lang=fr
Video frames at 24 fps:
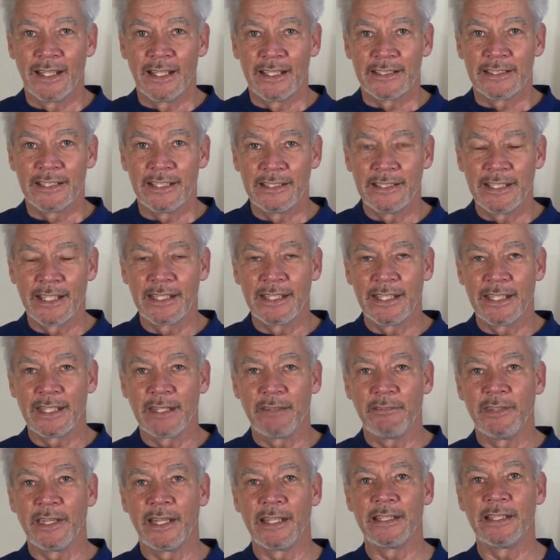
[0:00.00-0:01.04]
C'est des techniques qui
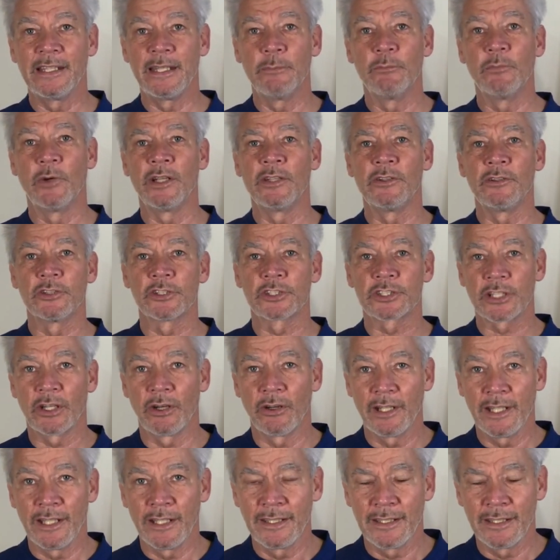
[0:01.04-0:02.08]
viennent des moines de
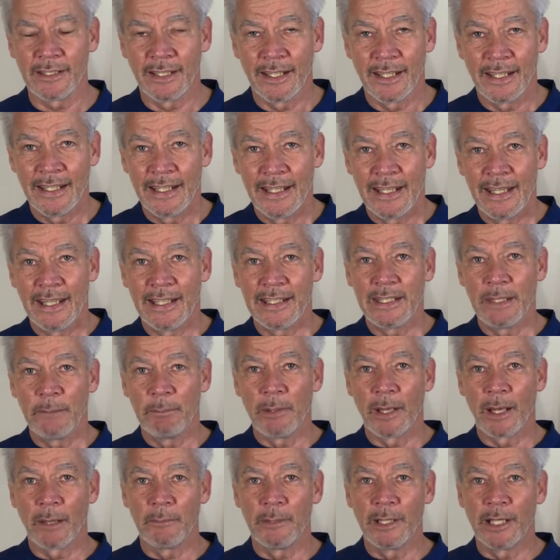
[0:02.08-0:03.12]
Shaolin et qui
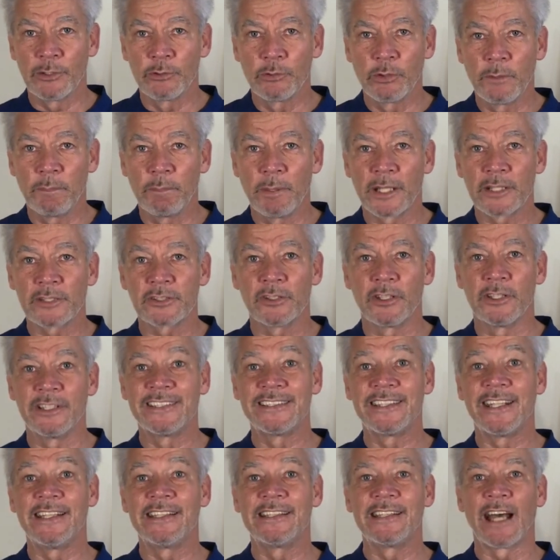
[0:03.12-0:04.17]
permettent à toute personne
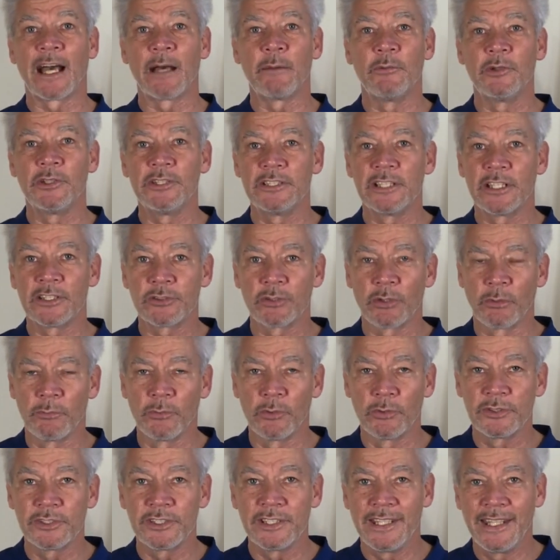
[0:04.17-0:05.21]
cette harmonisation mais
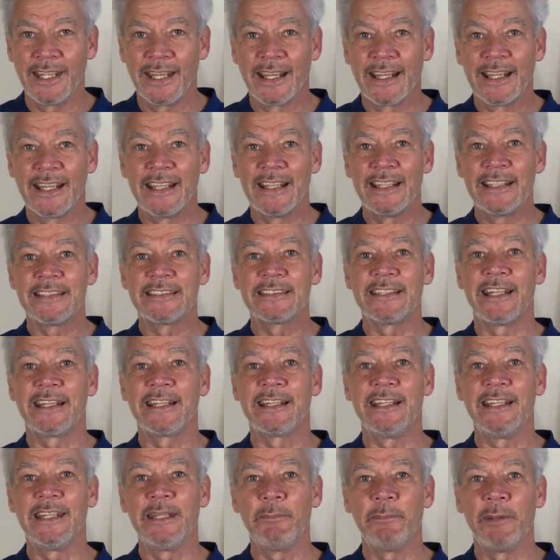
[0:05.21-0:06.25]
aussi
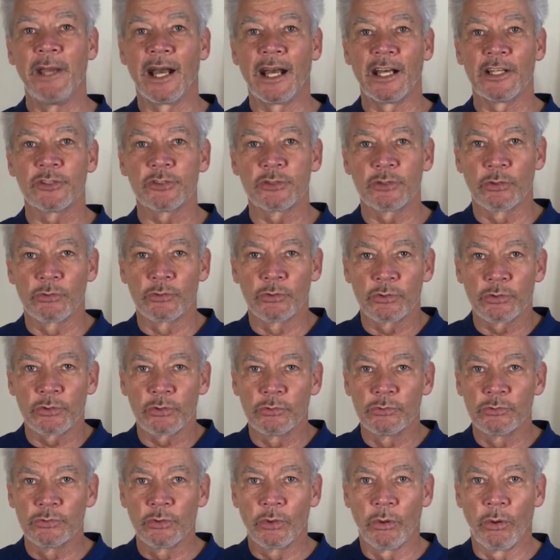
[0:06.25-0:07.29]
cette libération de ce que
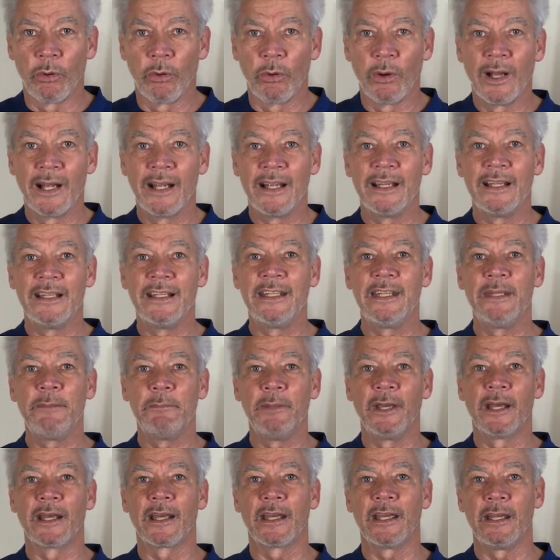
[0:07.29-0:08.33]
nous aurons
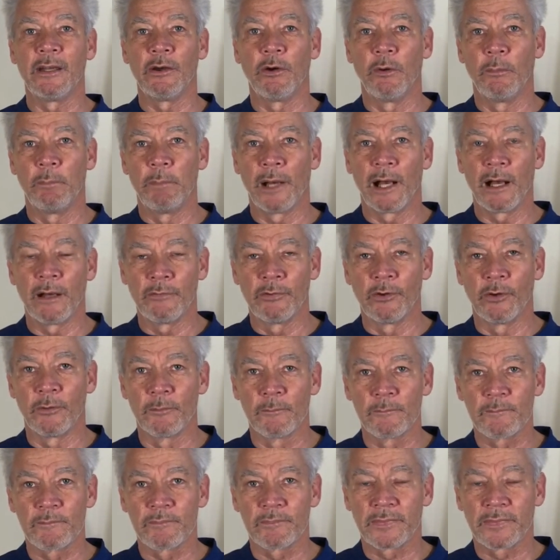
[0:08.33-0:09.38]
libéré auparavant.